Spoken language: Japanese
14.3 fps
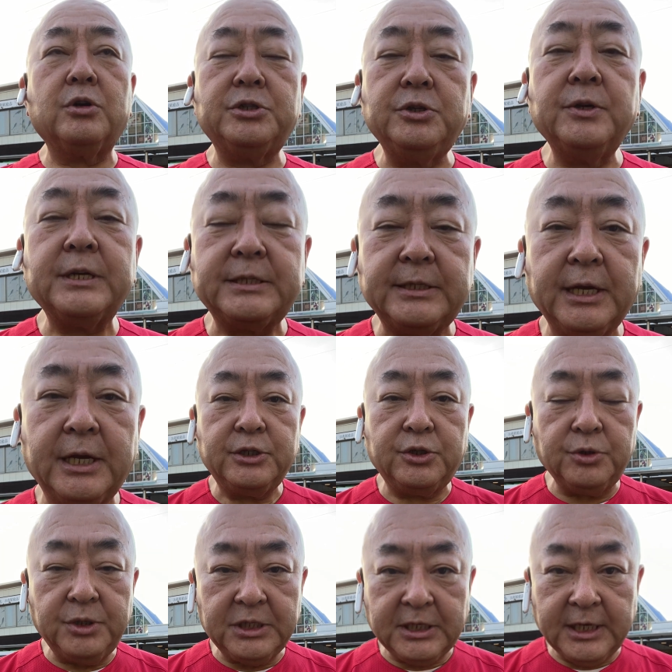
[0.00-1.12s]
年のです
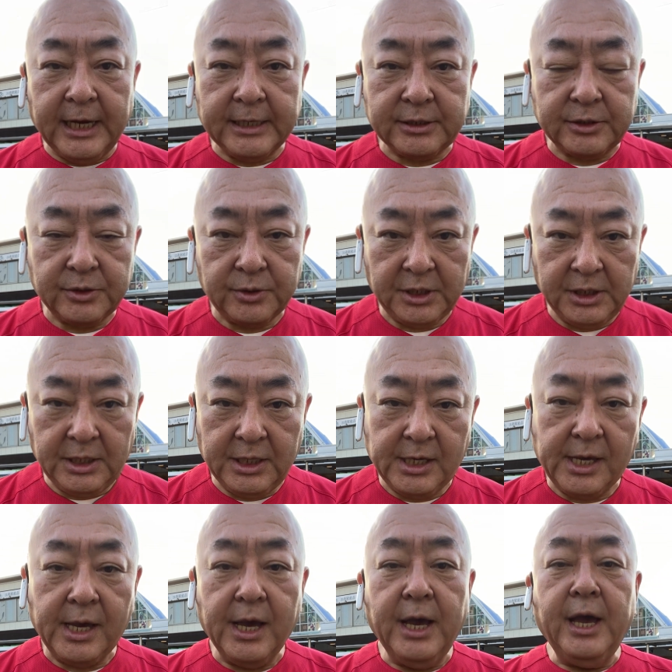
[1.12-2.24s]
11月に、